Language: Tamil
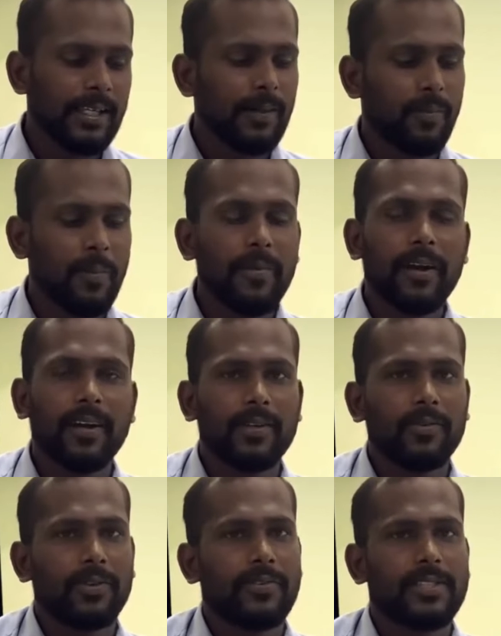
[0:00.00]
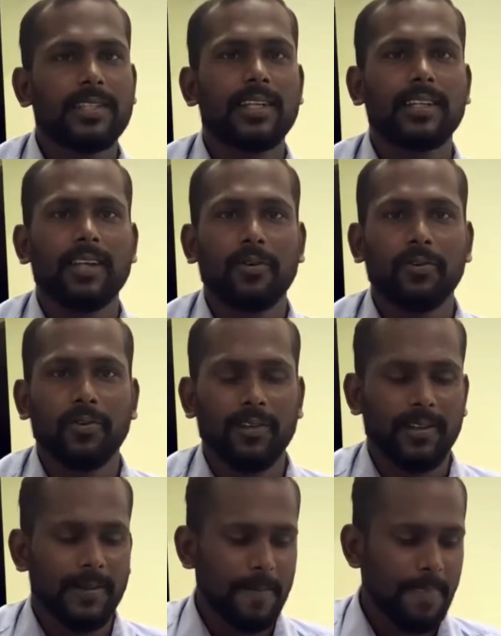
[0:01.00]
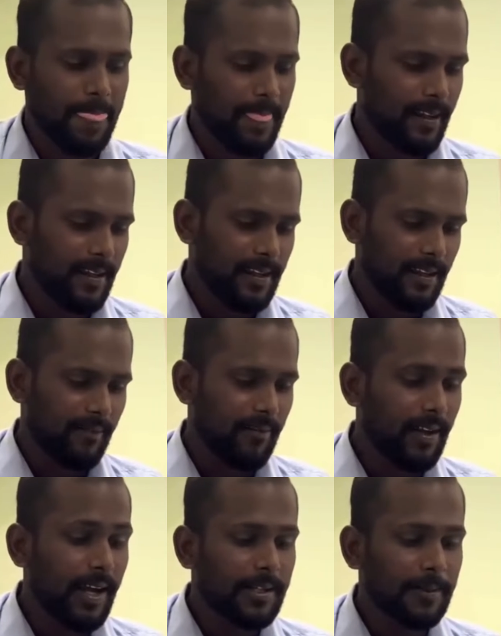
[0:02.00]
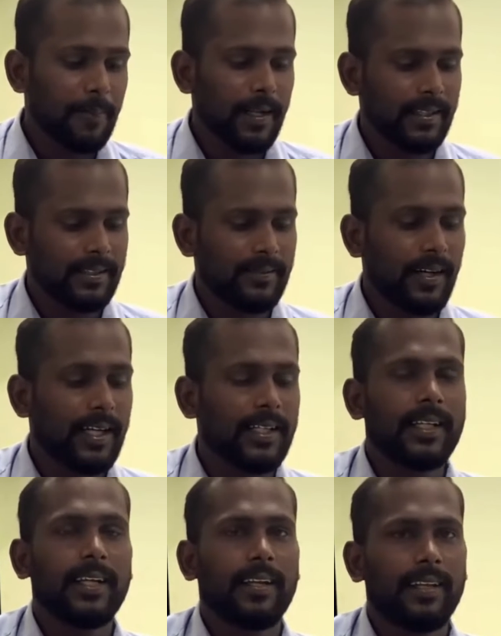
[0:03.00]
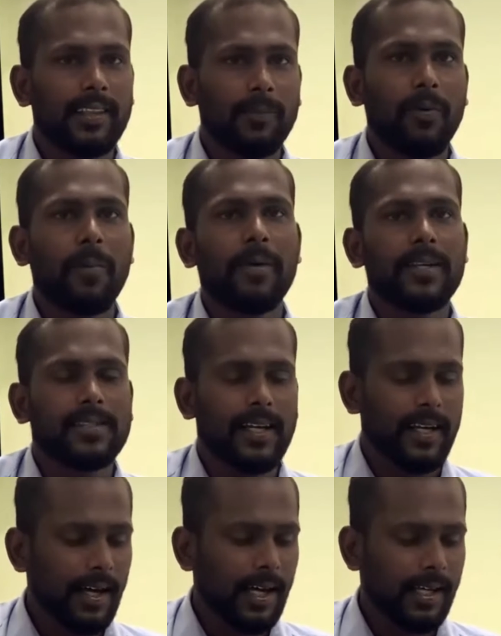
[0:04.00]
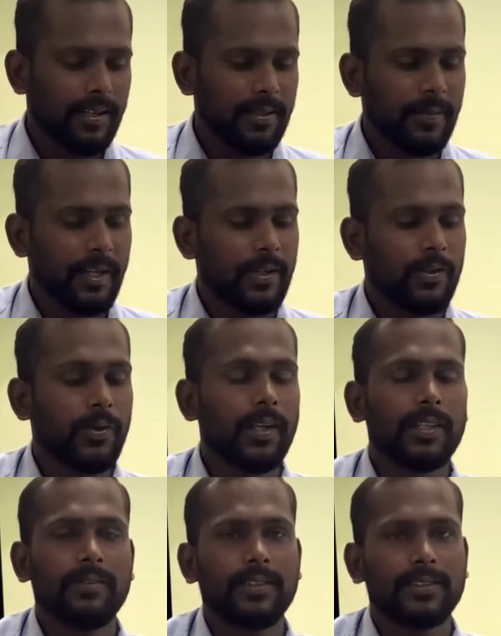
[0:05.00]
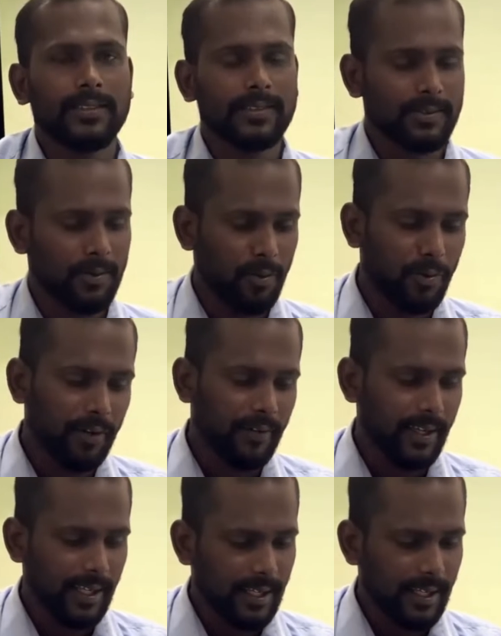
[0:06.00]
பொம்மை கடை ஒரு விசித்திரத்தை கொண்டுள்ளது விளையாட்டு பிள்ளைக்கு வாங்க இந்த பொம்மை சரியாக இருக்கும் என யூகித்துவிட்டு கூடவே